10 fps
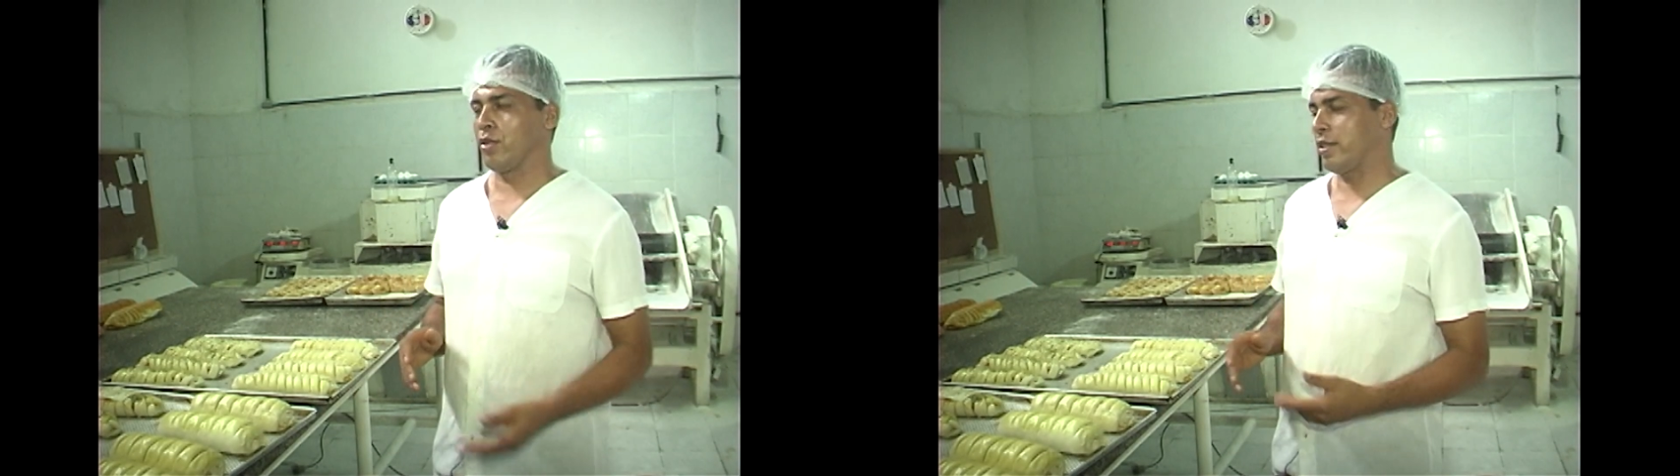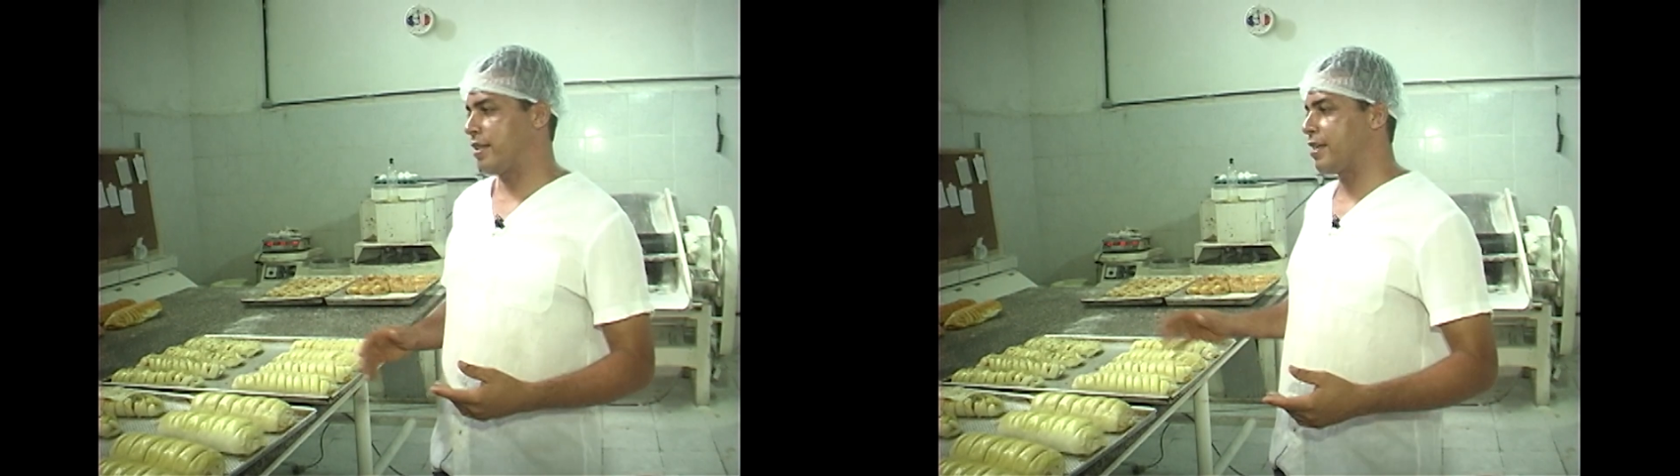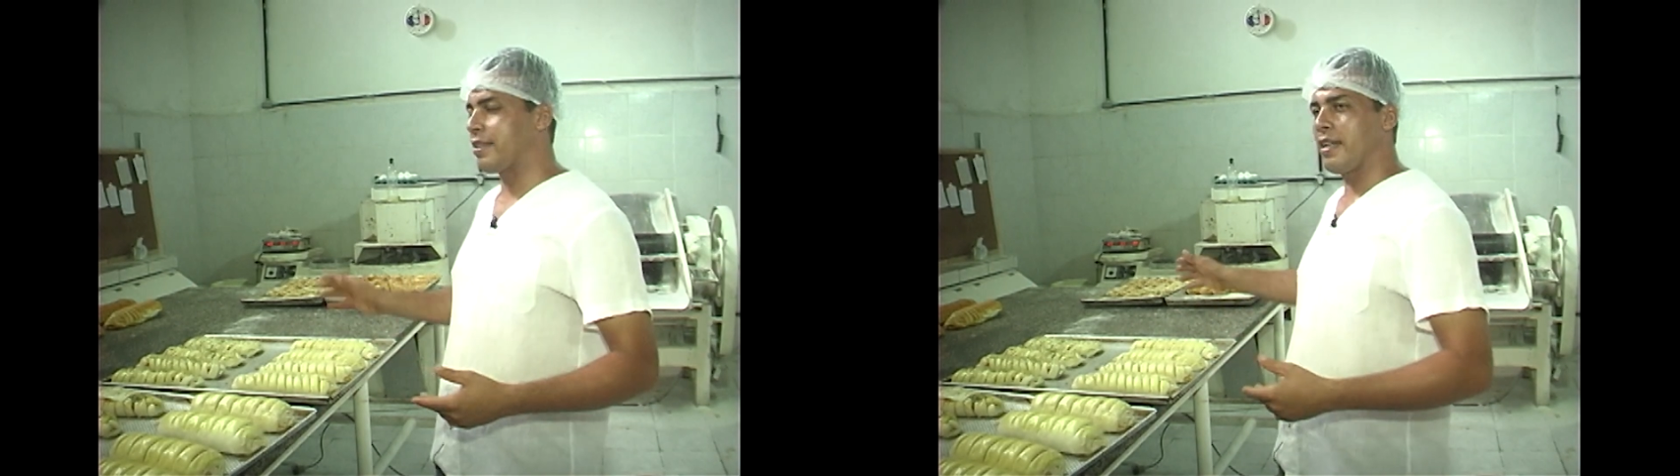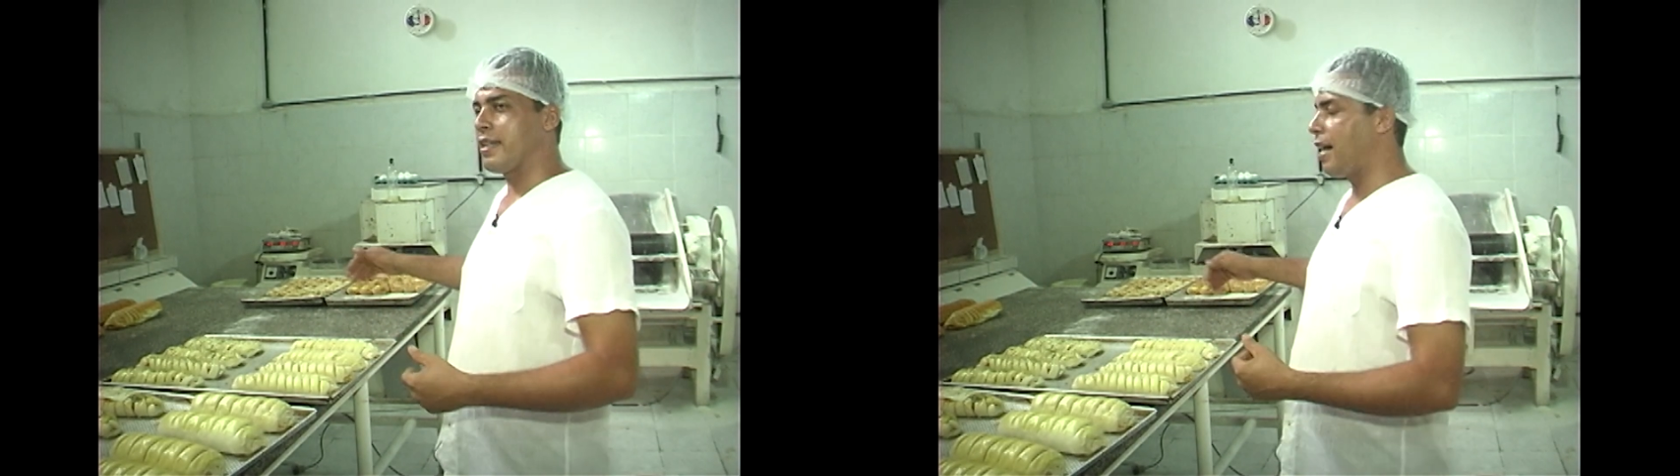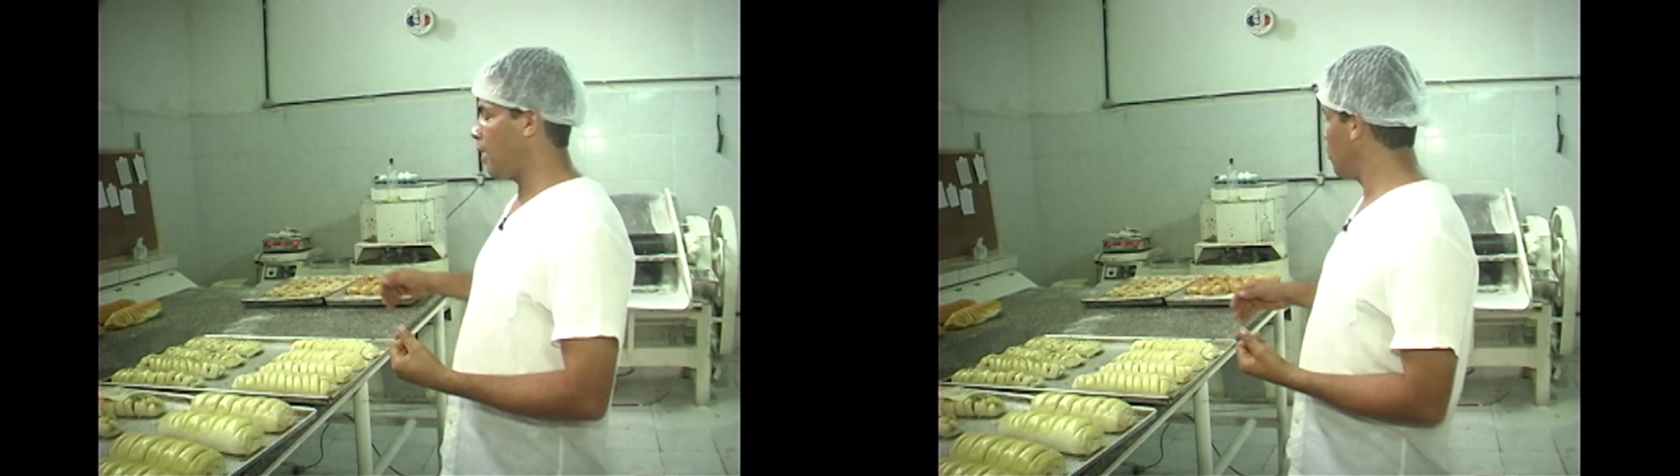você tem que estar tá
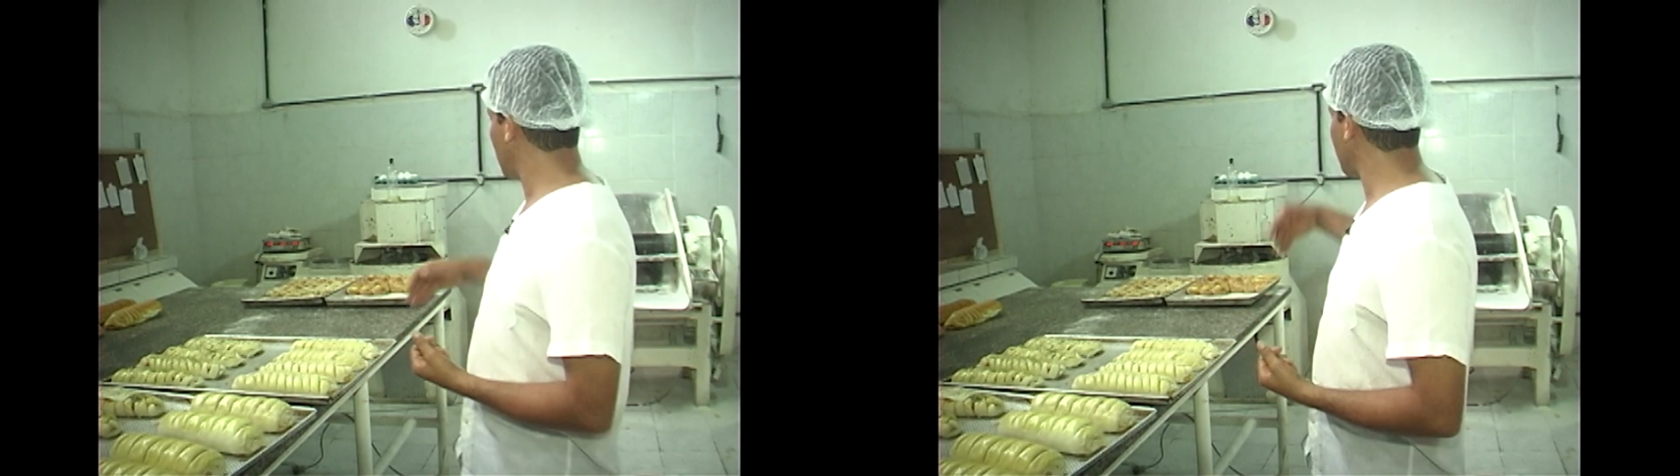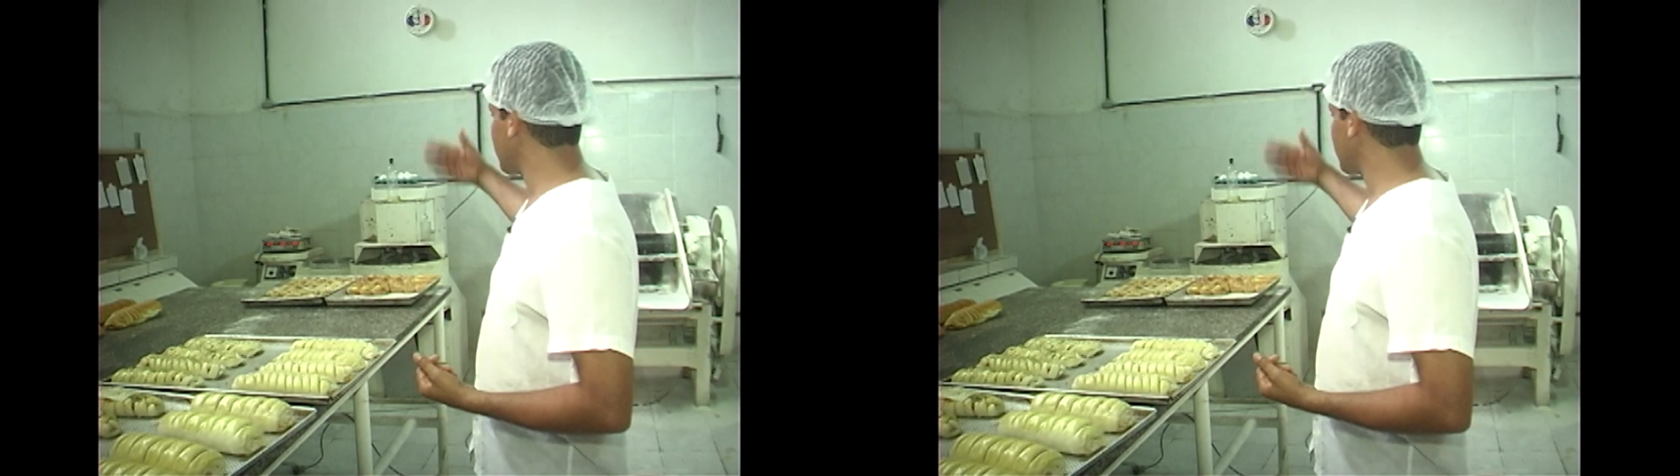ligado na